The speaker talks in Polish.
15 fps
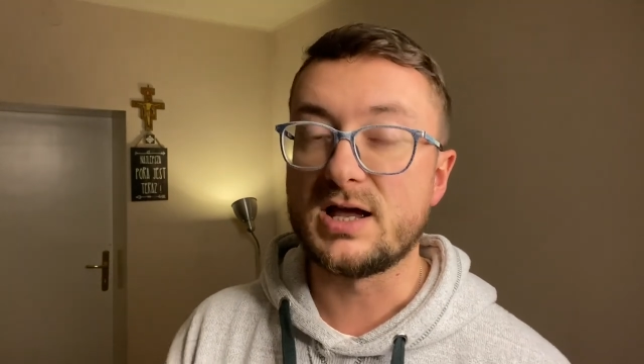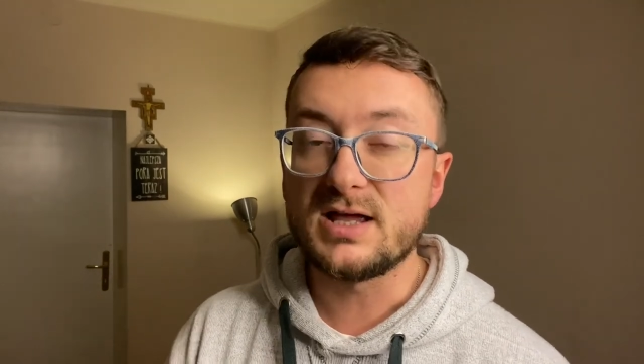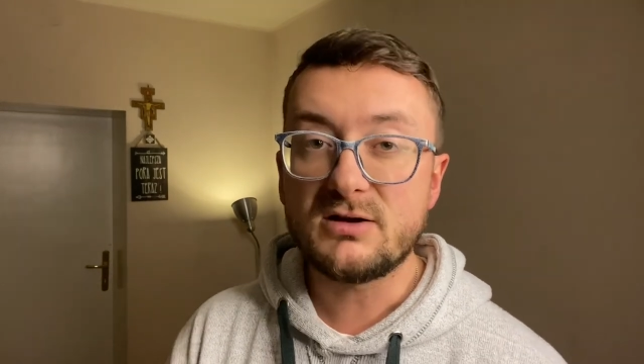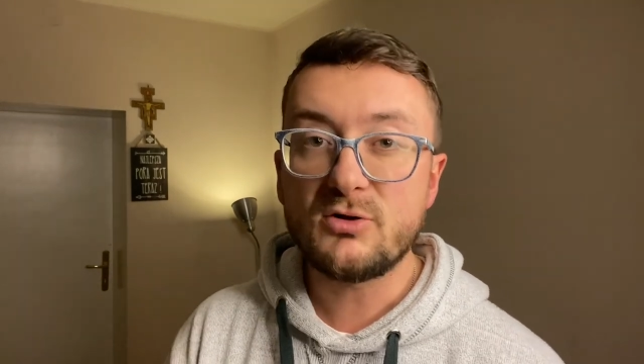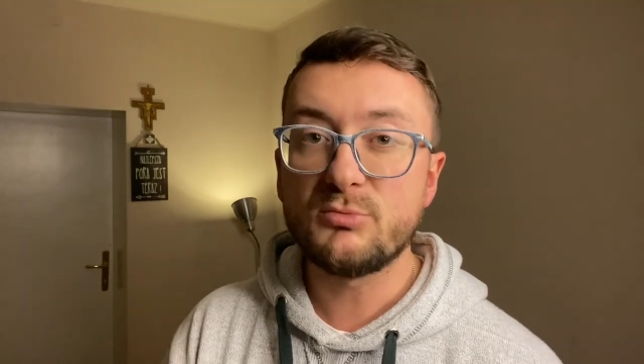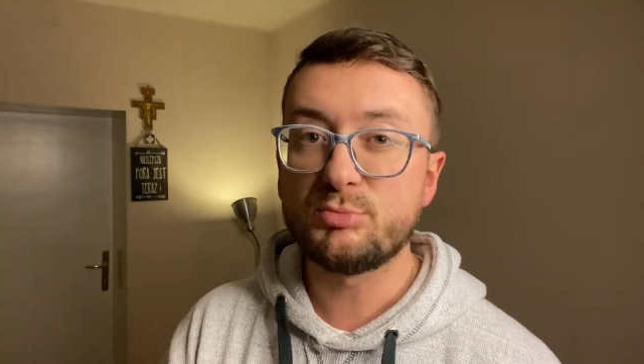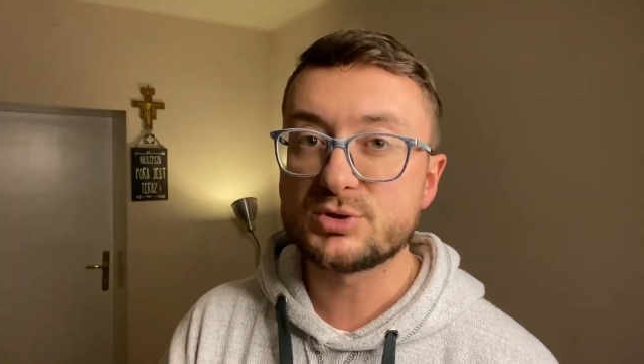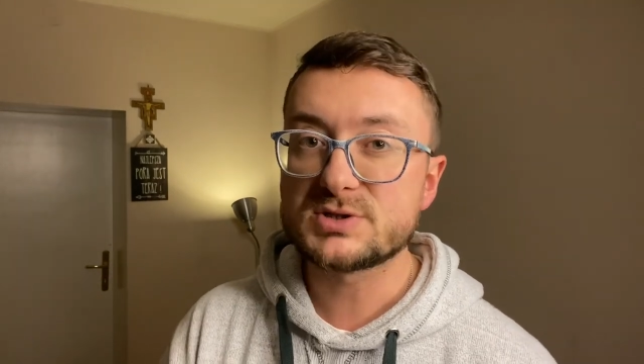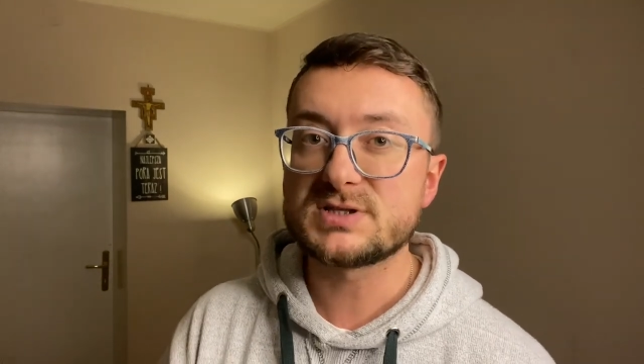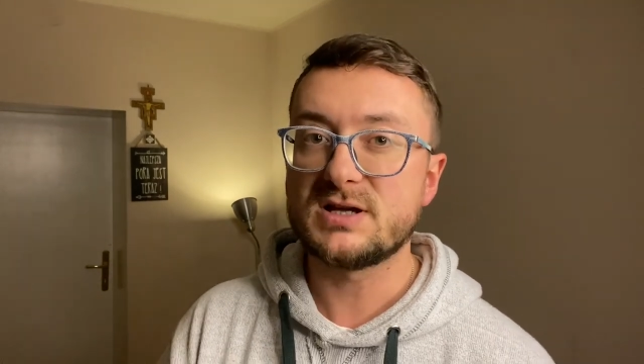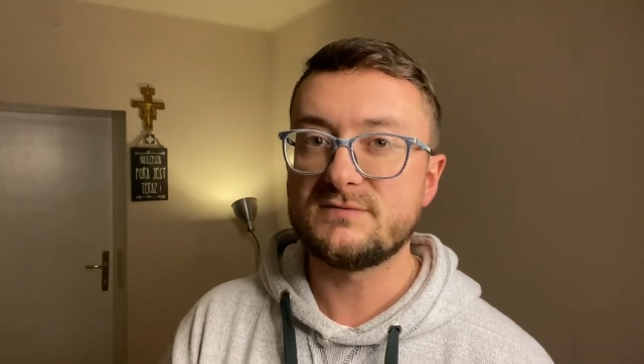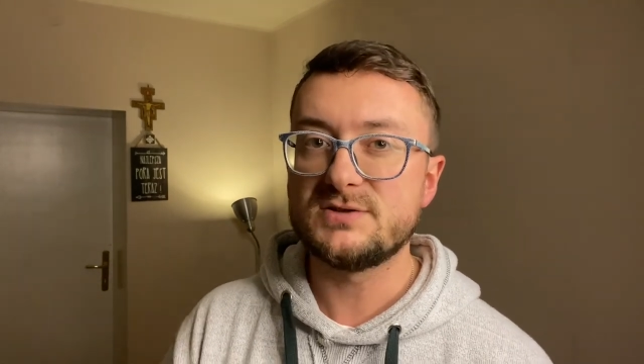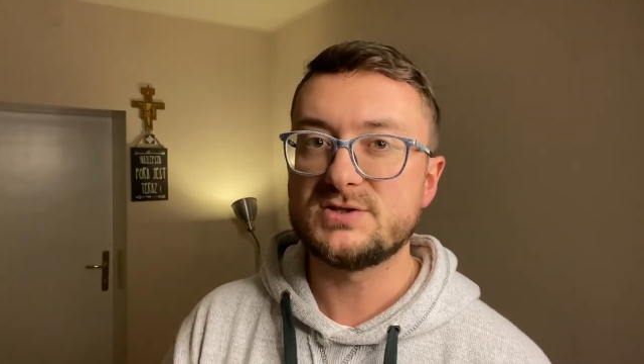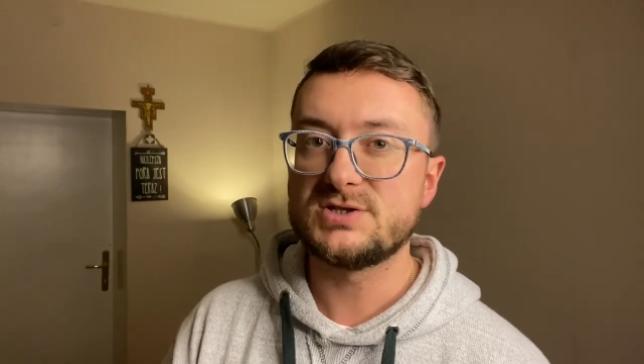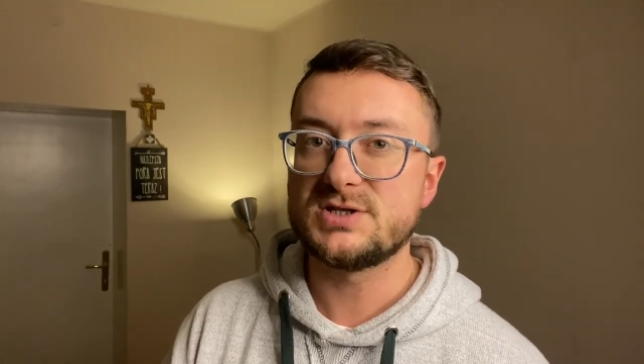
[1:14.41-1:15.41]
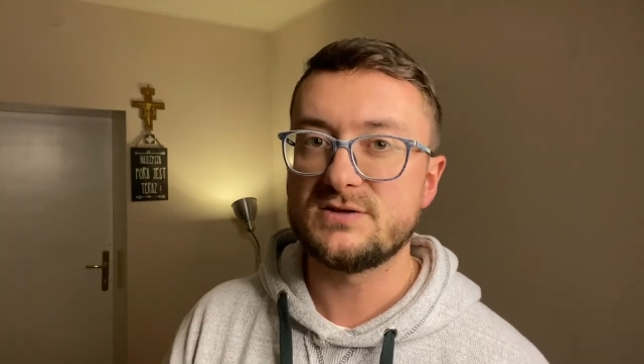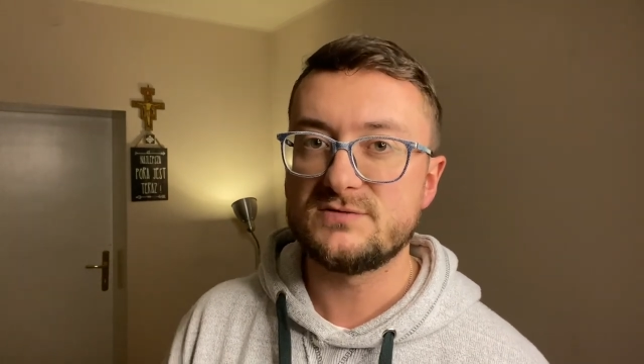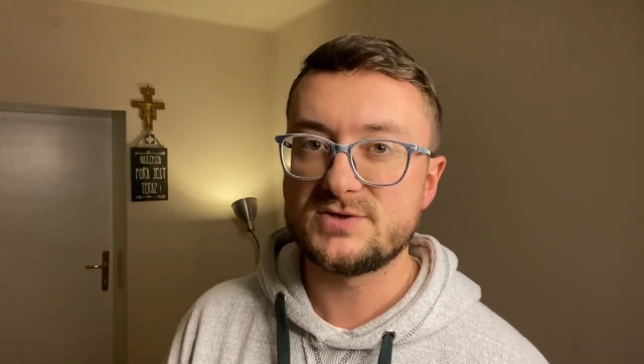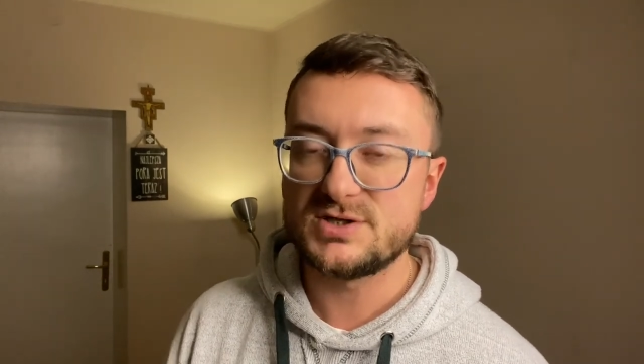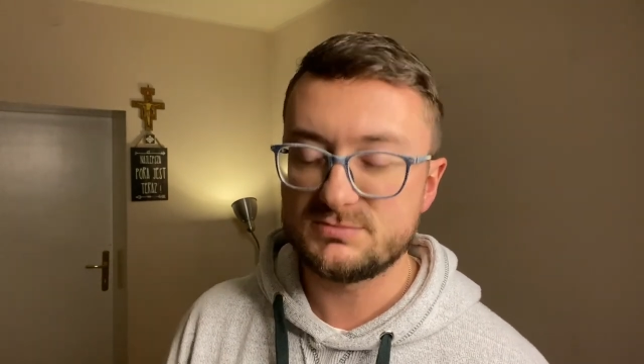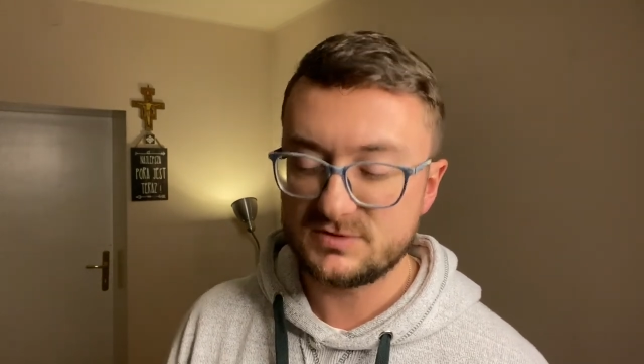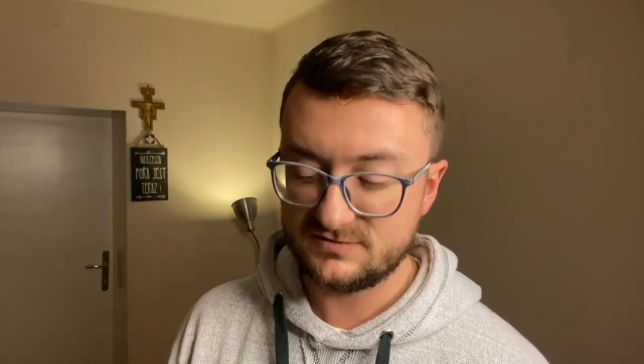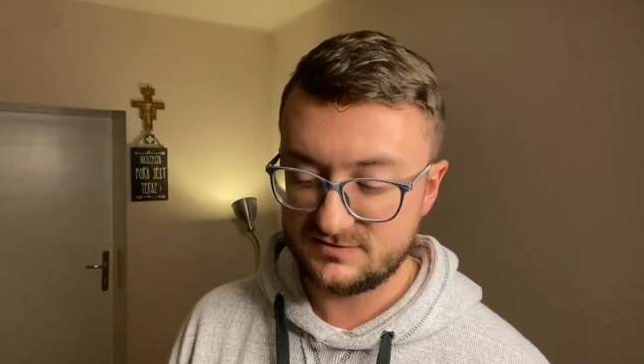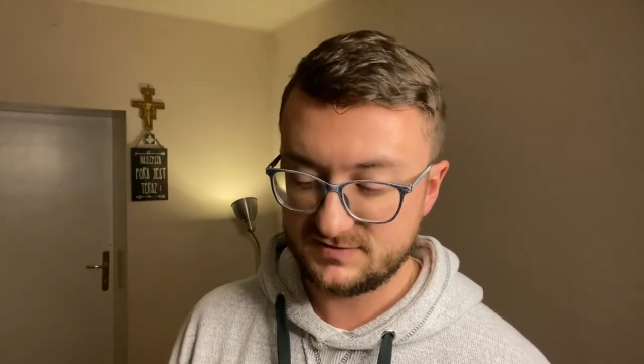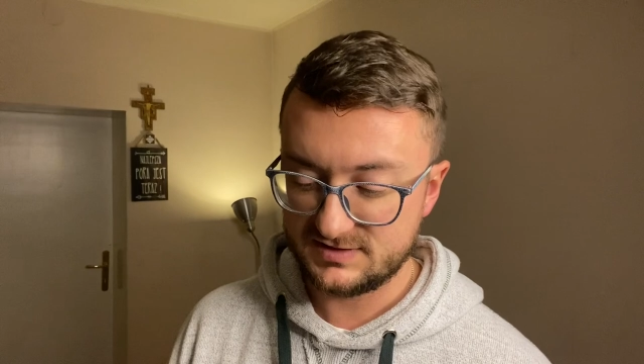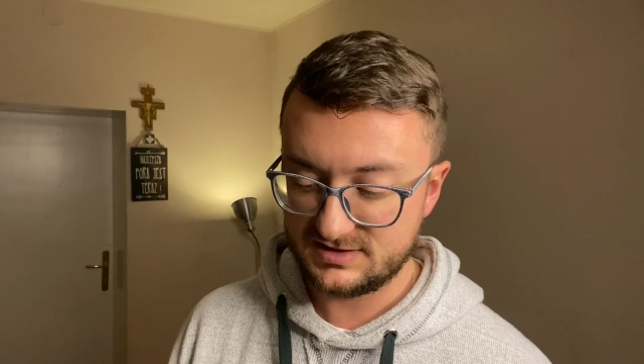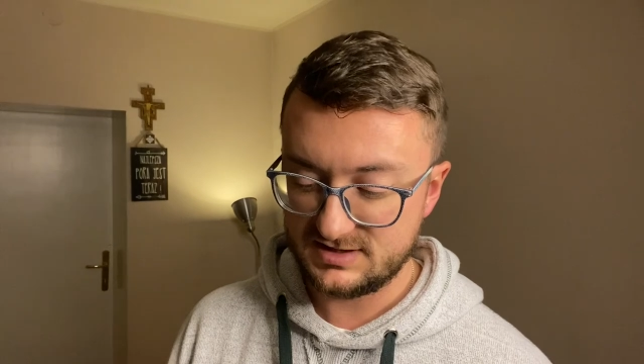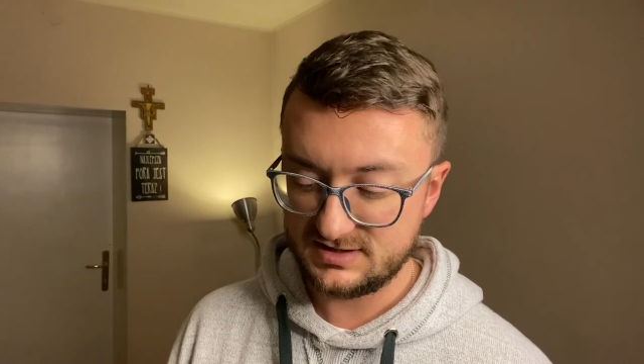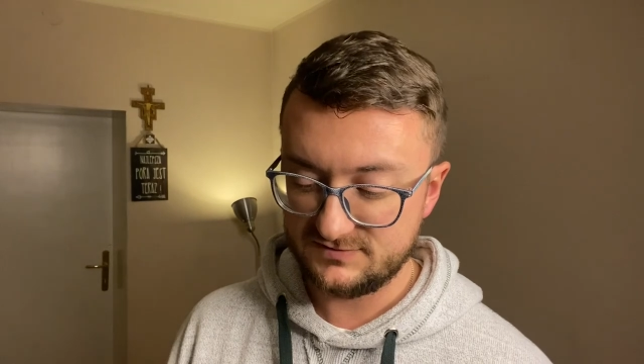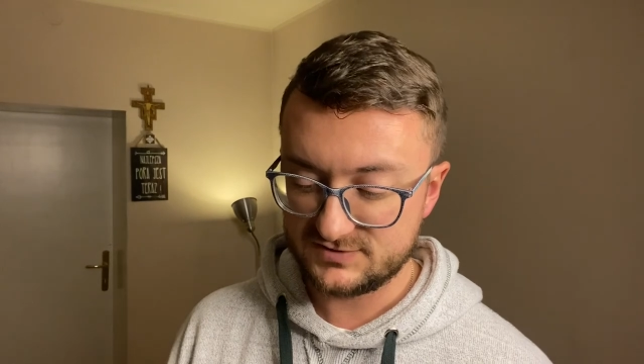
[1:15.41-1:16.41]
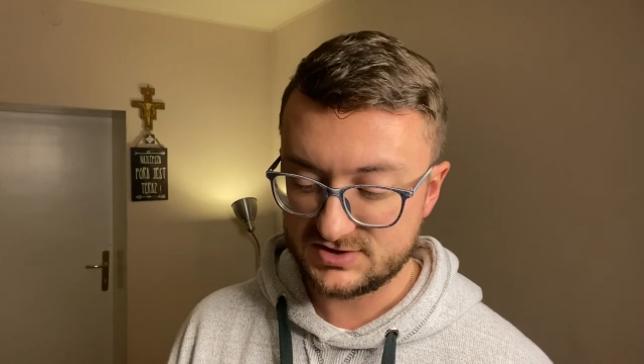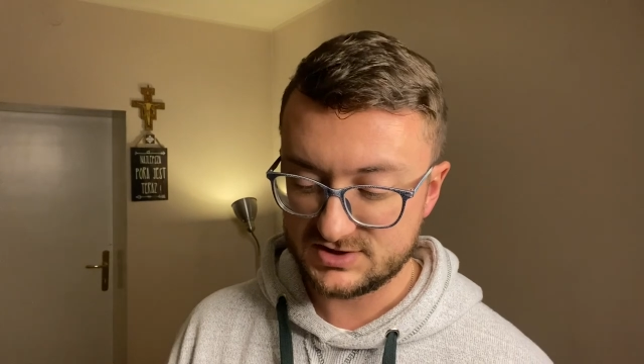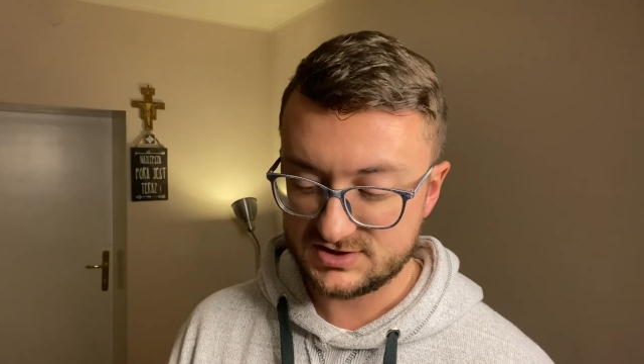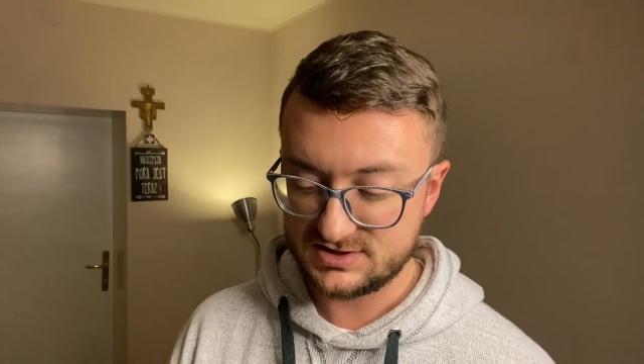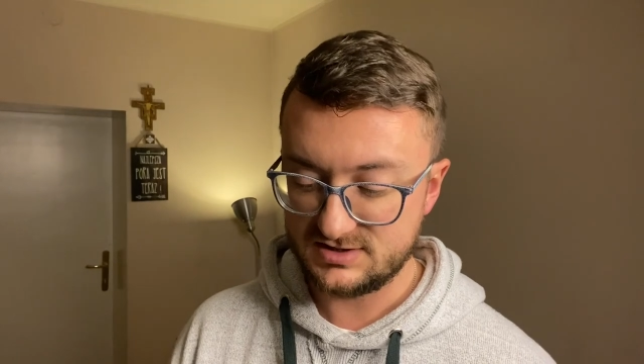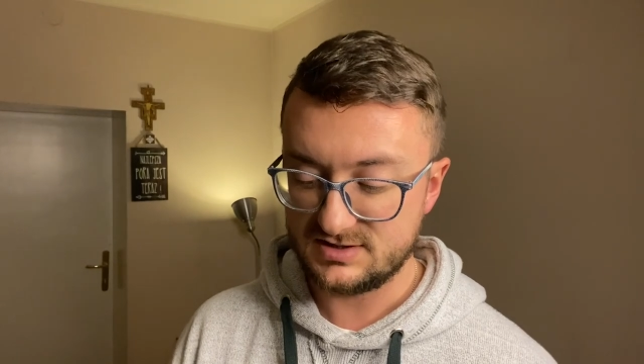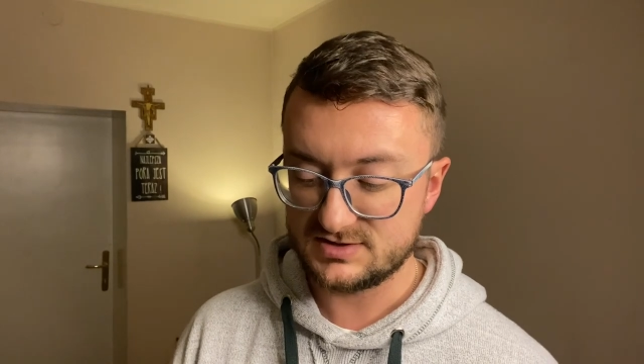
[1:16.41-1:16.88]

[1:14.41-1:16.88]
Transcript: jaką postawę dzisiaj widzimy w Ewangelii wcześniej?